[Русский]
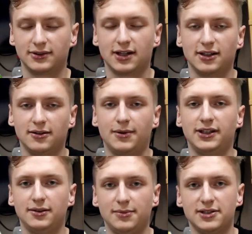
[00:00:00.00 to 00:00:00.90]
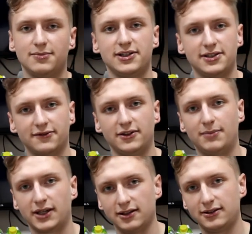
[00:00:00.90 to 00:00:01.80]
когда нам понадобились брендированные
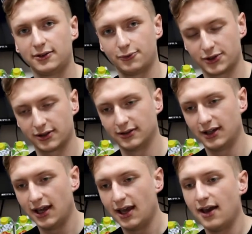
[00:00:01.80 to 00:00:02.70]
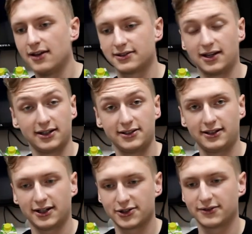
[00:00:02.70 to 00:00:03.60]
пакеты и ручки с гарантией
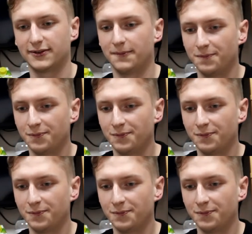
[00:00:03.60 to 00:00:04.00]
качества.